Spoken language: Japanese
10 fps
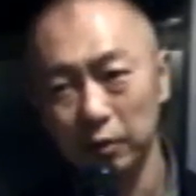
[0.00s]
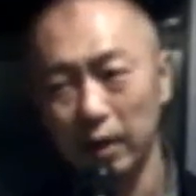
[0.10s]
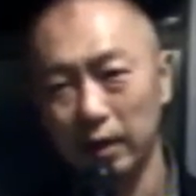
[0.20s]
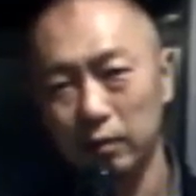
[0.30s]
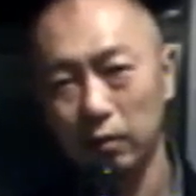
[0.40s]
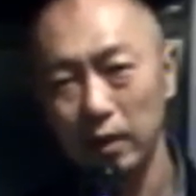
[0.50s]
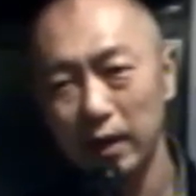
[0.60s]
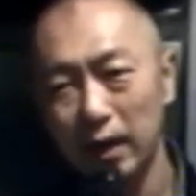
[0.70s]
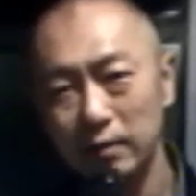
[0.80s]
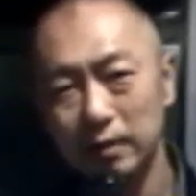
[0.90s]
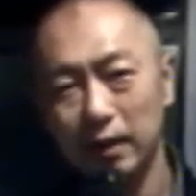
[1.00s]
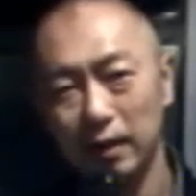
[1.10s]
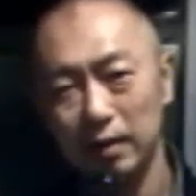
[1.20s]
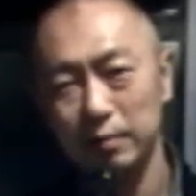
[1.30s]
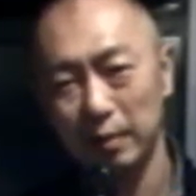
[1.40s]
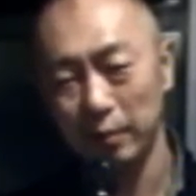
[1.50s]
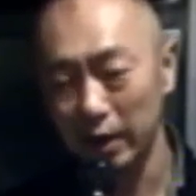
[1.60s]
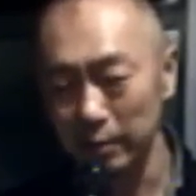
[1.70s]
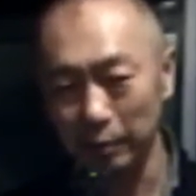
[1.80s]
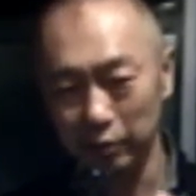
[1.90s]
ねこれがあるから今、まあ
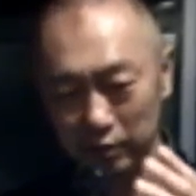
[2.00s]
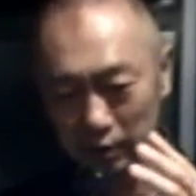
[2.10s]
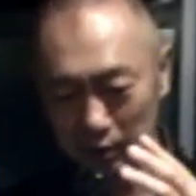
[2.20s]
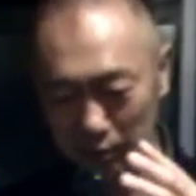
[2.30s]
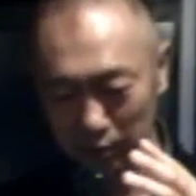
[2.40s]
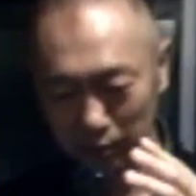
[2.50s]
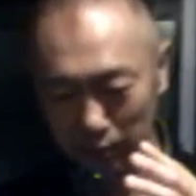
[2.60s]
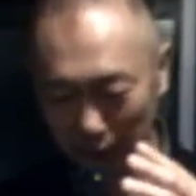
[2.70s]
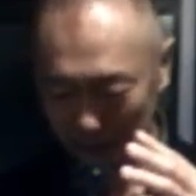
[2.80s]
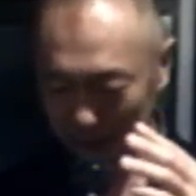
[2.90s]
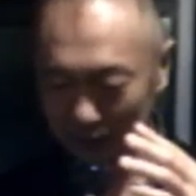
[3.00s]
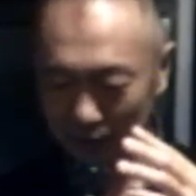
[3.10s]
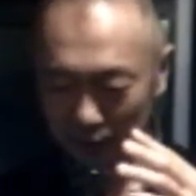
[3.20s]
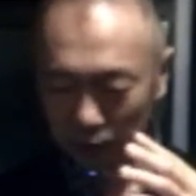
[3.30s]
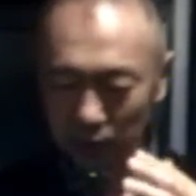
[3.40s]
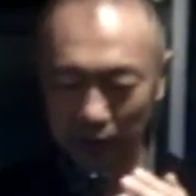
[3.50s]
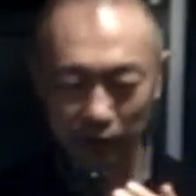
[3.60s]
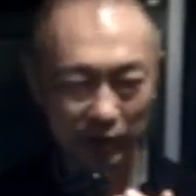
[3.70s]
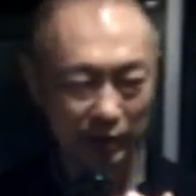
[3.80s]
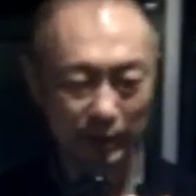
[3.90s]
今僕まあ得意って言っ
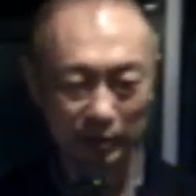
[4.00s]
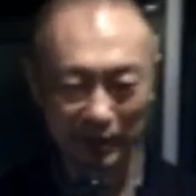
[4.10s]
てしまうと